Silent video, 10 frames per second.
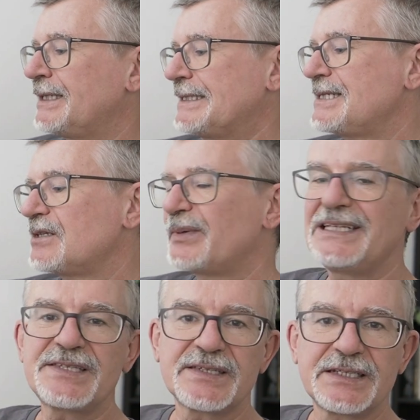Das ist aber
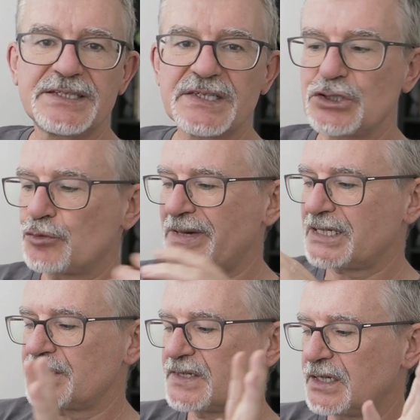letzten Endes
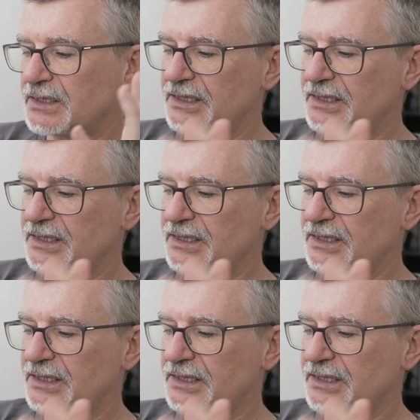Geschmackssache.